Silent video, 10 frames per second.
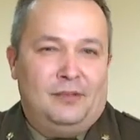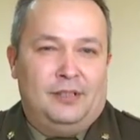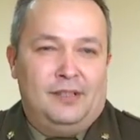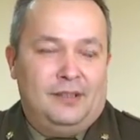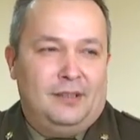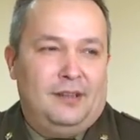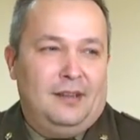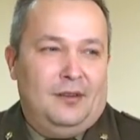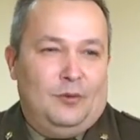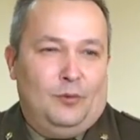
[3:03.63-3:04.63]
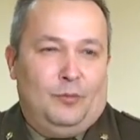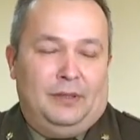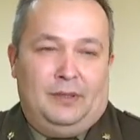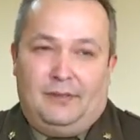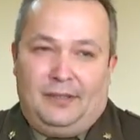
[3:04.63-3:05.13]
жизненный
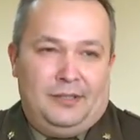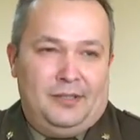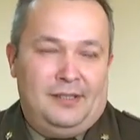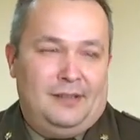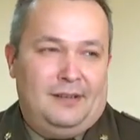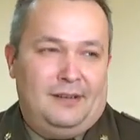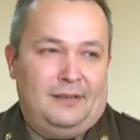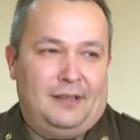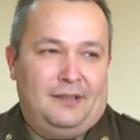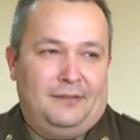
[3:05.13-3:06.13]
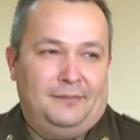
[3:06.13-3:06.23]
опыт и свои жизненные навыки.